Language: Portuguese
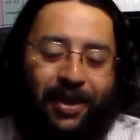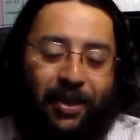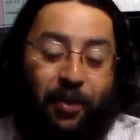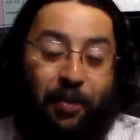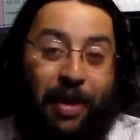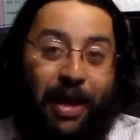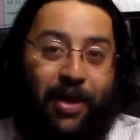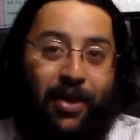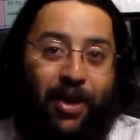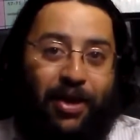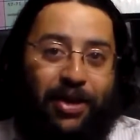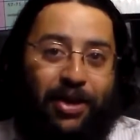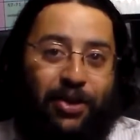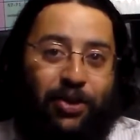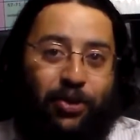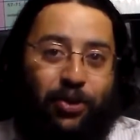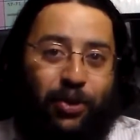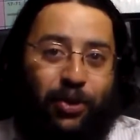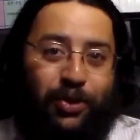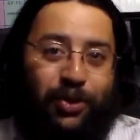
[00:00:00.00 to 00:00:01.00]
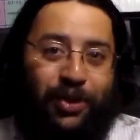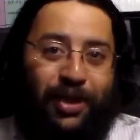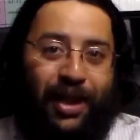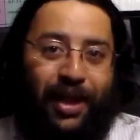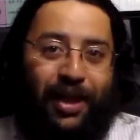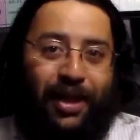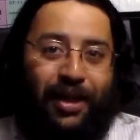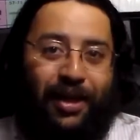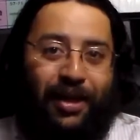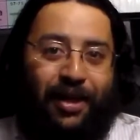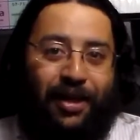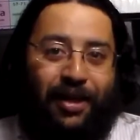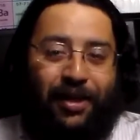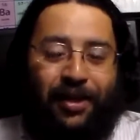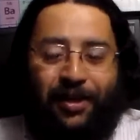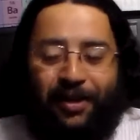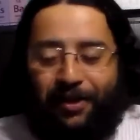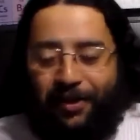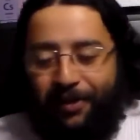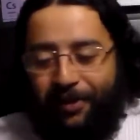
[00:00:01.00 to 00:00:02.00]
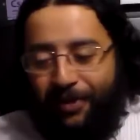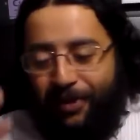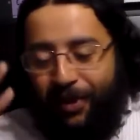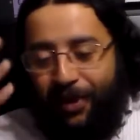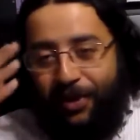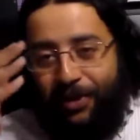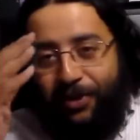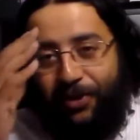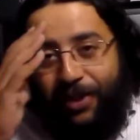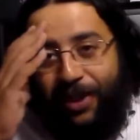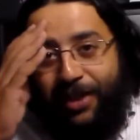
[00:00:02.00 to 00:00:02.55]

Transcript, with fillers: E o melhor de tudo, né? Nossa,